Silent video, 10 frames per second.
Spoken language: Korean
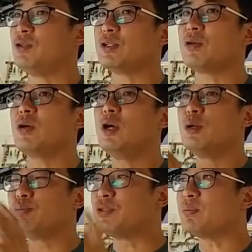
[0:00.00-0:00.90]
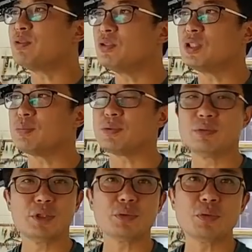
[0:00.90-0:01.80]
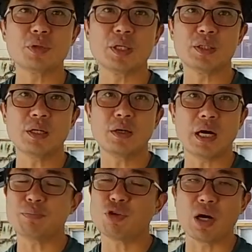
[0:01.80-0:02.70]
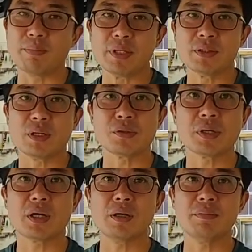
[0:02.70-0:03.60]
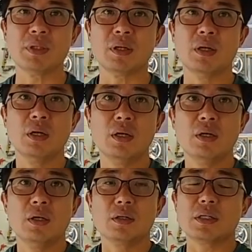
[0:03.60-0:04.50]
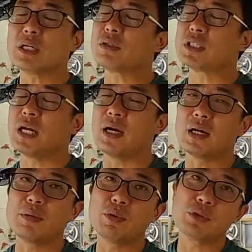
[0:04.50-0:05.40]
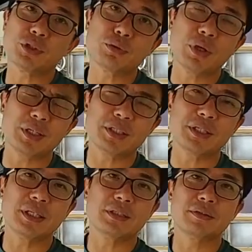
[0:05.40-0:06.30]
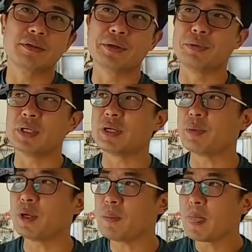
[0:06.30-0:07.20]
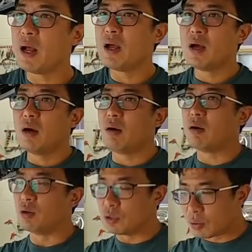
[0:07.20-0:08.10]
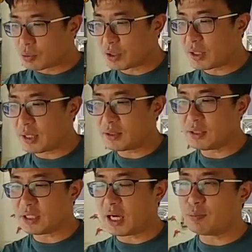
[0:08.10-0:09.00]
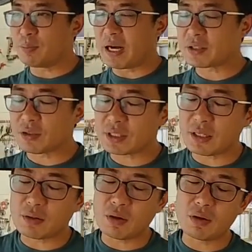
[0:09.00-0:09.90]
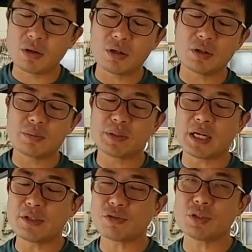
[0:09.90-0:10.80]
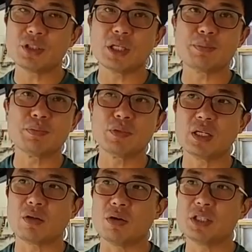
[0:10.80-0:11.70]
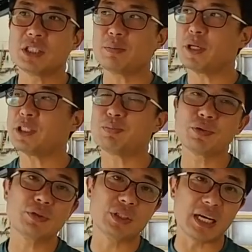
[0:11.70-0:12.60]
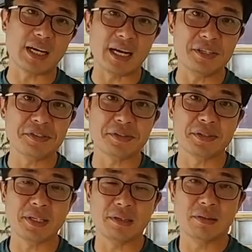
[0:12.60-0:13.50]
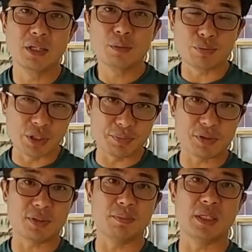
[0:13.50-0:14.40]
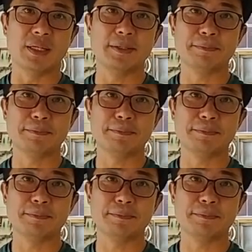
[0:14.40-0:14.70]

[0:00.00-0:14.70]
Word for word: 위해서 불이 붙는 제품을 시공을 한다? 앞뒤가 안 맞는다고 생각합니다. 그래서 잘 알아보고 시공하셔야 되는 거예요. 왜냐면 언더코팅이라든지 하부 방청 작업을 할 수 있는 제품들의 거의 70~80%는 다 가연성이에요. 불이 붙습니다.